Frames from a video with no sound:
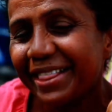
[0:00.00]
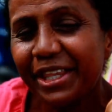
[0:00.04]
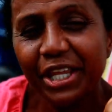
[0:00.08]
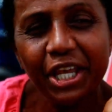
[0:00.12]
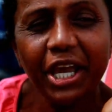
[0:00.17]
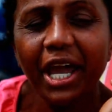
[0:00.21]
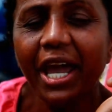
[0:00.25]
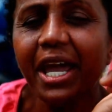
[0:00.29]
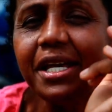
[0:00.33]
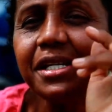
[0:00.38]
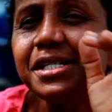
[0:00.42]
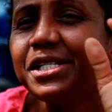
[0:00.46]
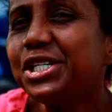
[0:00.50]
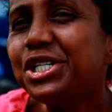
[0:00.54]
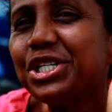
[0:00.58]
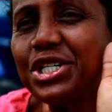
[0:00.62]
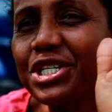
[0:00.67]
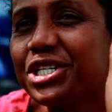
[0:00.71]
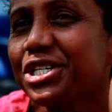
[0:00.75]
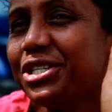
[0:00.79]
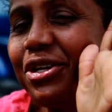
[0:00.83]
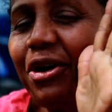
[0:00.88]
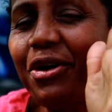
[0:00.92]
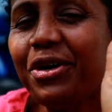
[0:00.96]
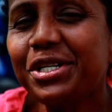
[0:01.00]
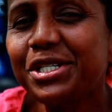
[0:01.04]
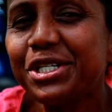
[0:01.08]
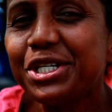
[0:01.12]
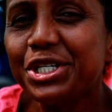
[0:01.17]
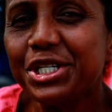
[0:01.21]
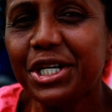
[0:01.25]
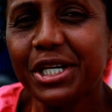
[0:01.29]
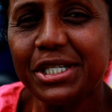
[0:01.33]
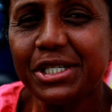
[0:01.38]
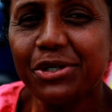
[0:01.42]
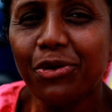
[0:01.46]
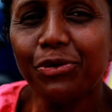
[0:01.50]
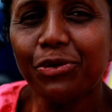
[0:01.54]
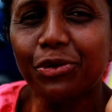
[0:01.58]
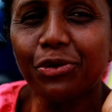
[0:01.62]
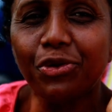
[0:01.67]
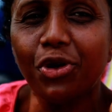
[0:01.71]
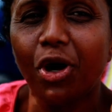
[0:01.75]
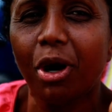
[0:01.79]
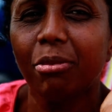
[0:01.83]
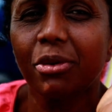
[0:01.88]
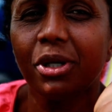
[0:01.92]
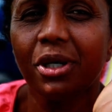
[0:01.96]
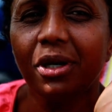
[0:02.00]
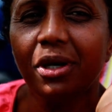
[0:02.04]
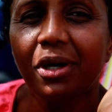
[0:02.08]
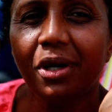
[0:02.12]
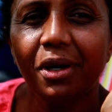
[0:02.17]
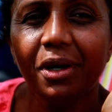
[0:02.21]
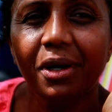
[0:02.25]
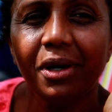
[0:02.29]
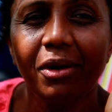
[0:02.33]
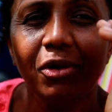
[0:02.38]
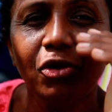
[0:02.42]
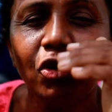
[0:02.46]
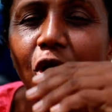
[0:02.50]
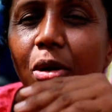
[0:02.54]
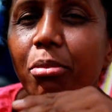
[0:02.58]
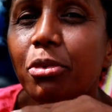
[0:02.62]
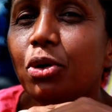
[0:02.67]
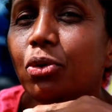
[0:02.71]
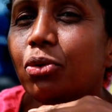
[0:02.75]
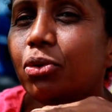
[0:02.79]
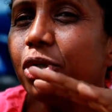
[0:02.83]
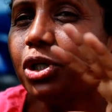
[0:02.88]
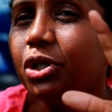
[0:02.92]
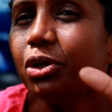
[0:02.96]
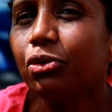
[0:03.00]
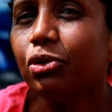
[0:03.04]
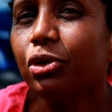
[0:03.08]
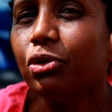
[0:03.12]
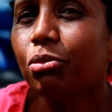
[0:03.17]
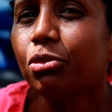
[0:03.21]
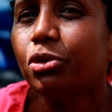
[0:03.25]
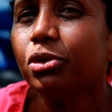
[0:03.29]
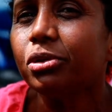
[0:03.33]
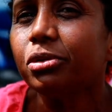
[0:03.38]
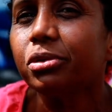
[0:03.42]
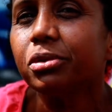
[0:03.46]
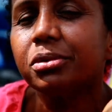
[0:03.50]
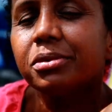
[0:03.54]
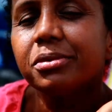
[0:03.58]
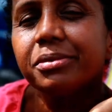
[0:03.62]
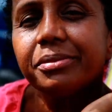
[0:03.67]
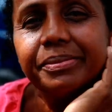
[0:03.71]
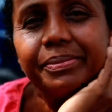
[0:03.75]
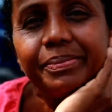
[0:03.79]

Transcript: Ninguém existe, não existe esse outro nome nome único no mundo.